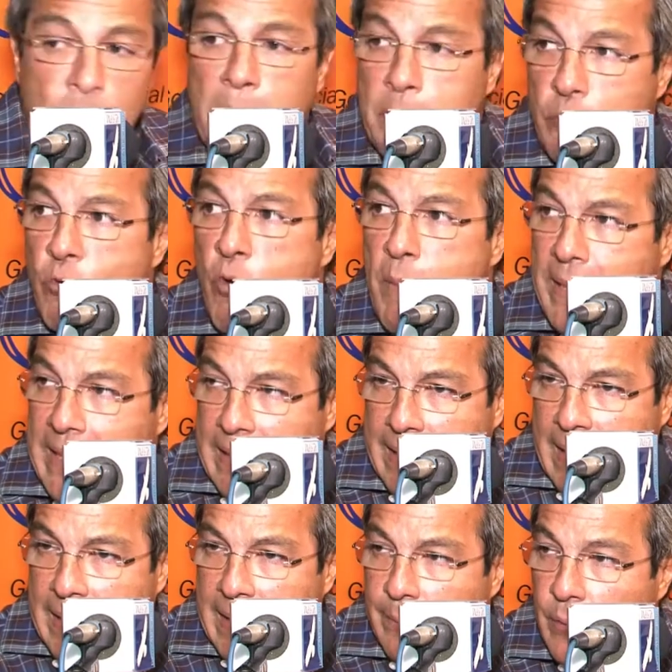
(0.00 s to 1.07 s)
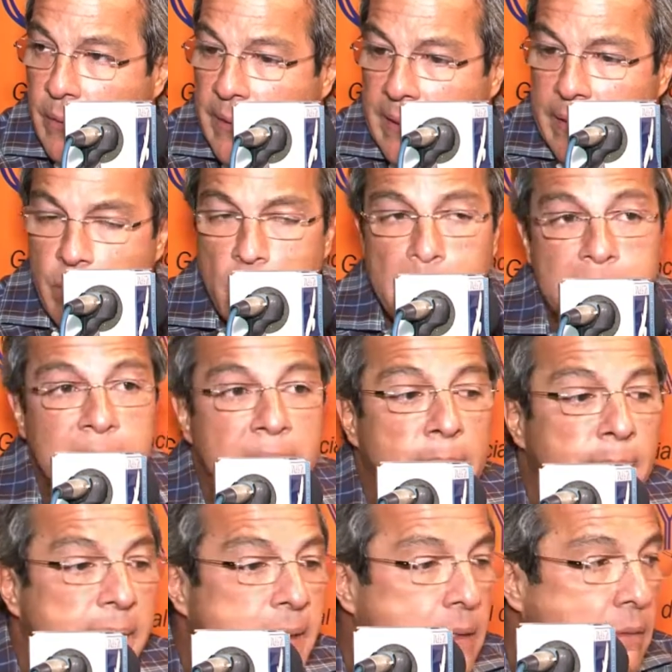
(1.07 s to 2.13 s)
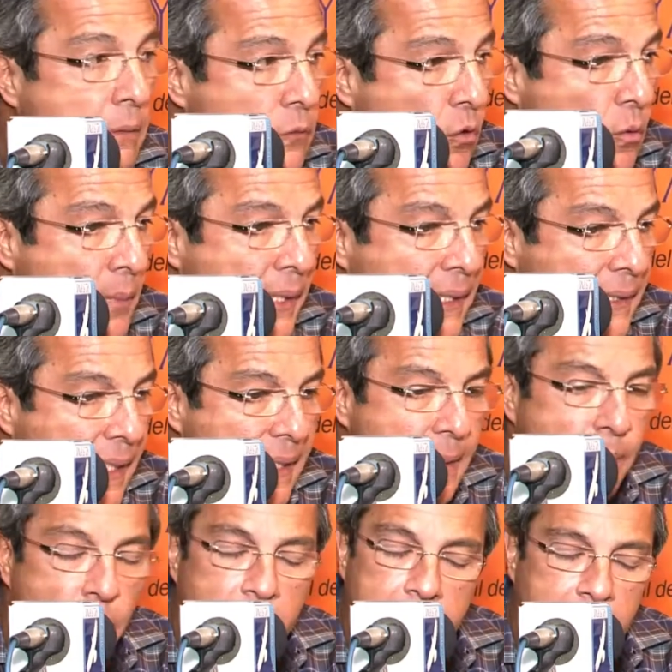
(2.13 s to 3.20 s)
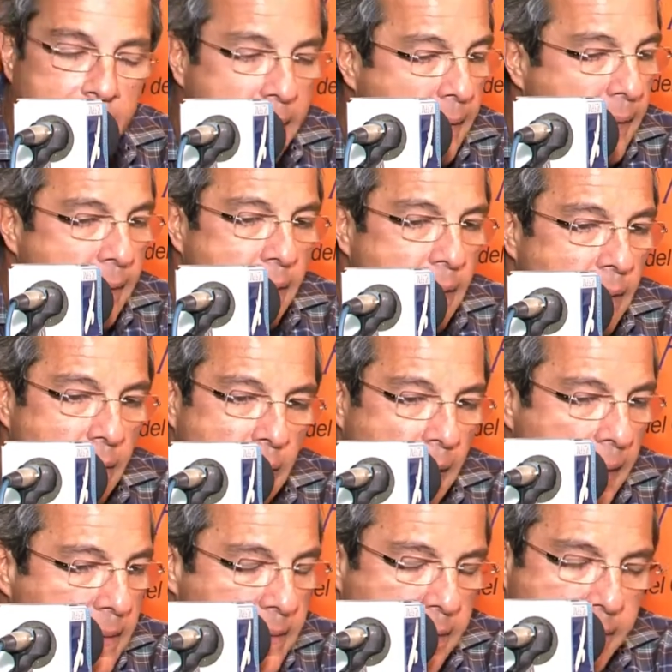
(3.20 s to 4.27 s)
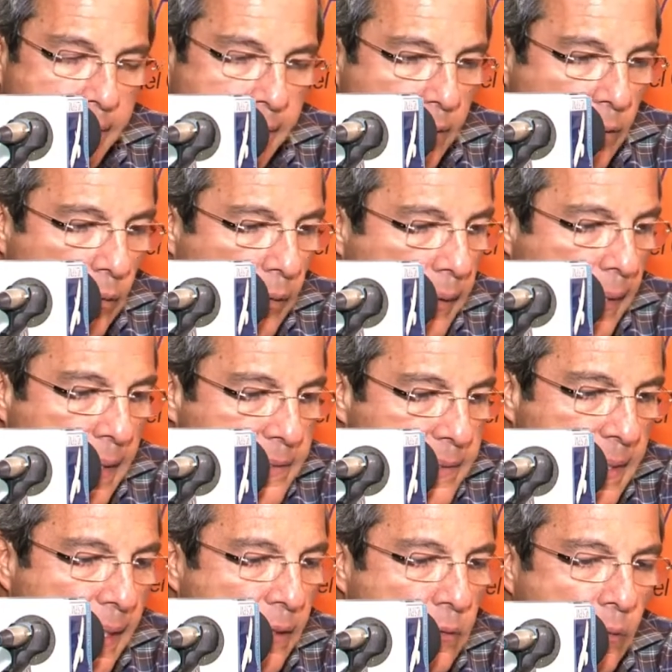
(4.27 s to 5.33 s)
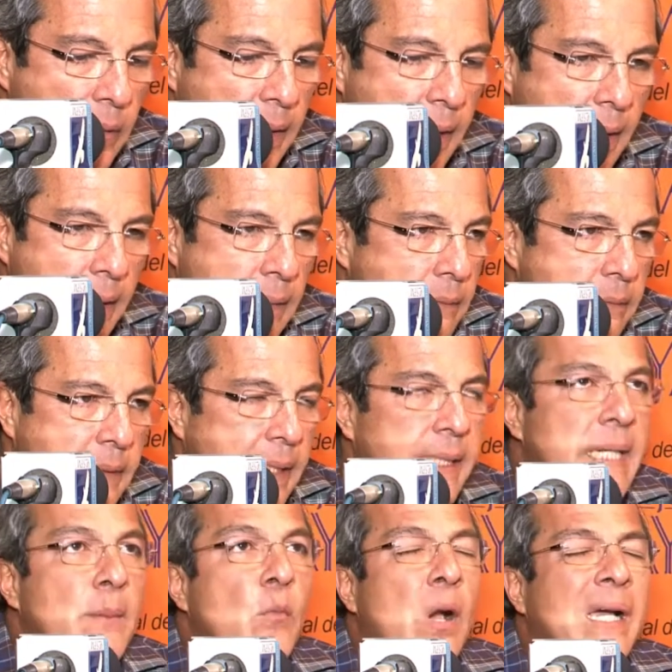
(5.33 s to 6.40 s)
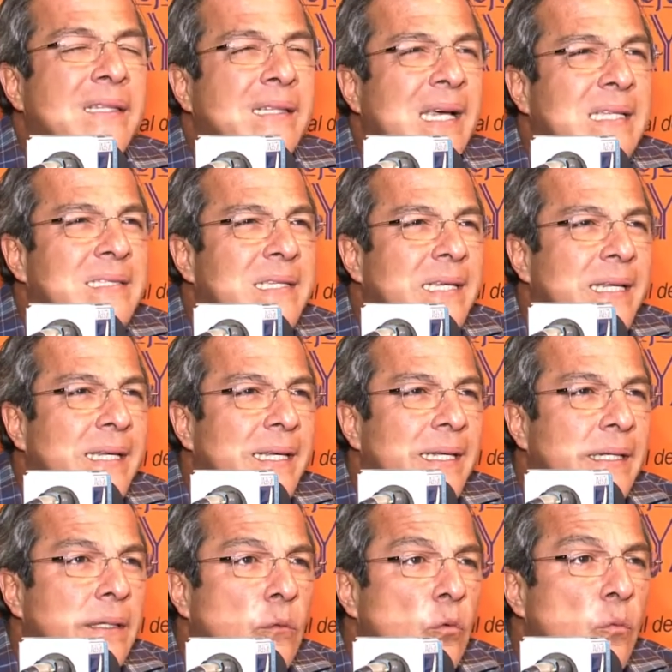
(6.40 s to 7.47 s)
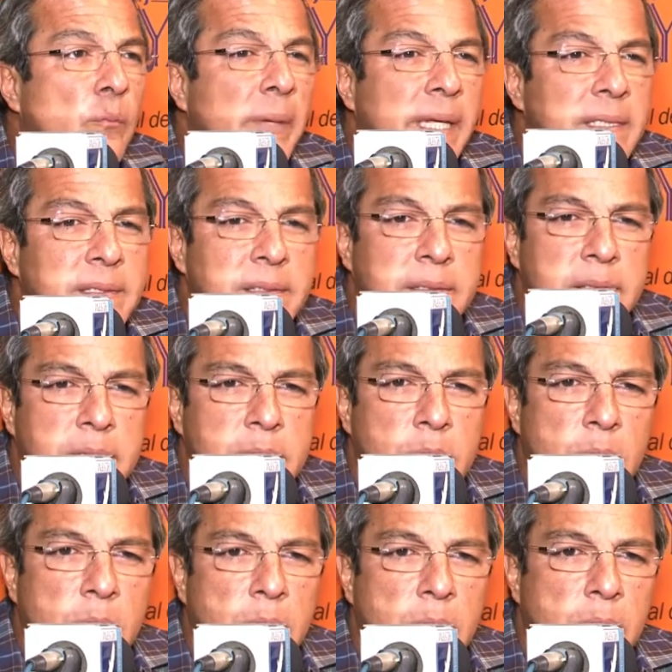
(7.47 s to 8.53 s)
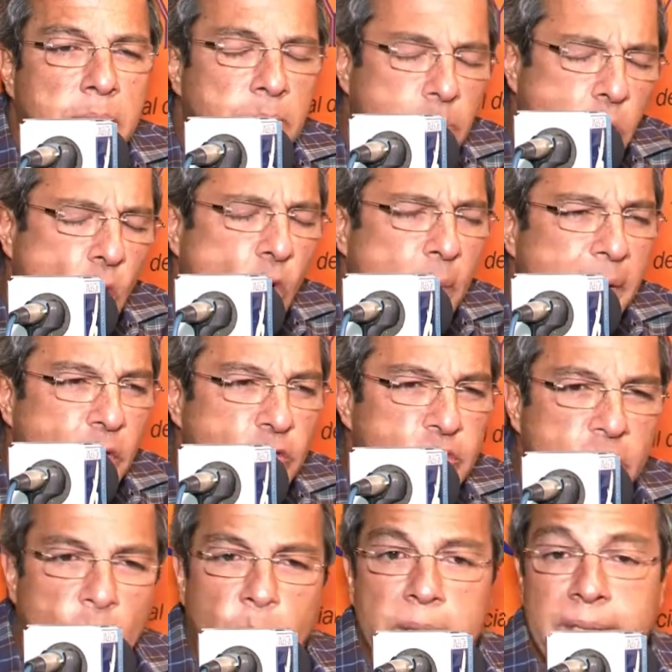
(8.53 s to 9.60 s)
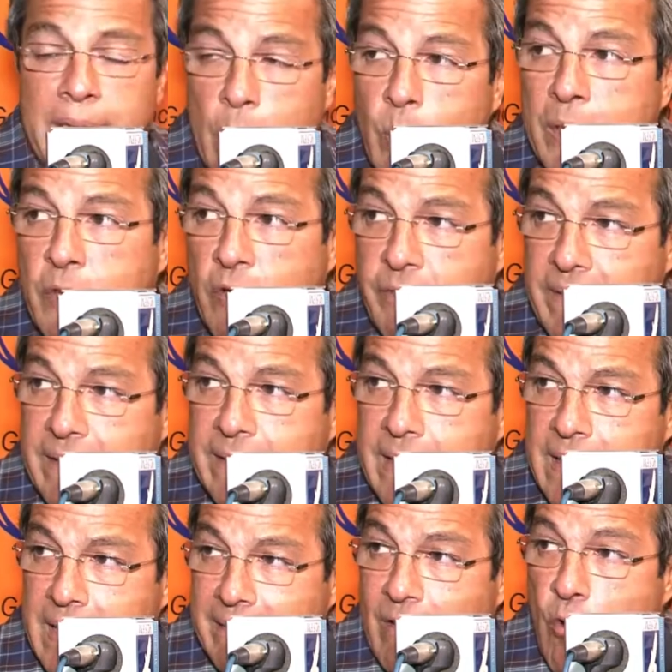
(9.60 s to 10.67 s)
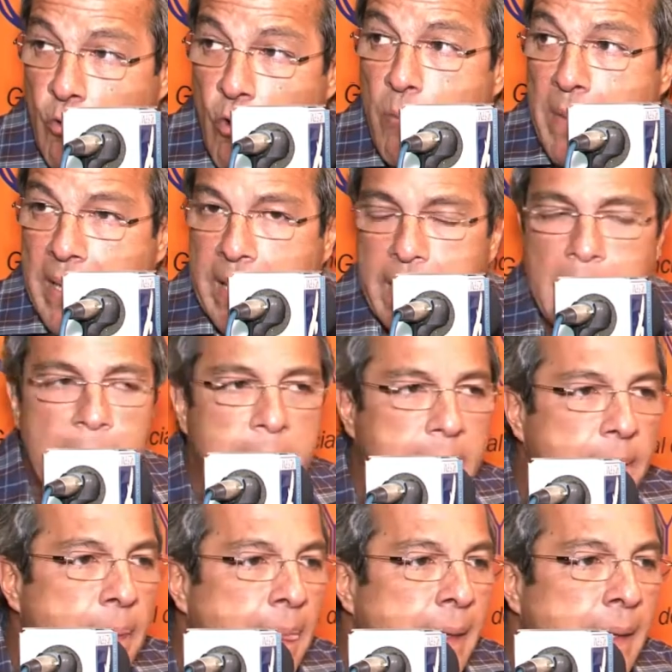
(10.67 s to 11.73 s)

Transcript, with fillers: con ayuda humanitaria. ¿Por qué digo básicamente con ayuda humanitaria? Porque he insistido y es cierto en que teníamos hasta hace un mes, un poco menos 54 frentes de trabajo con maquinaria.